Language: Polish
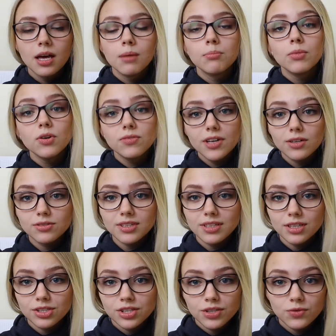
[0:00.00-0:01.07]
Mowa o
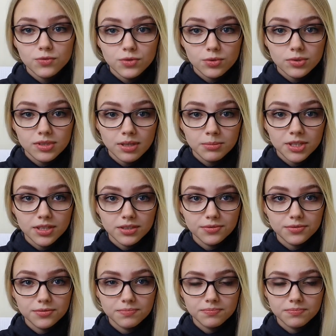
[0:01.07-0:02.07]
zakażeniu wirusem HIV.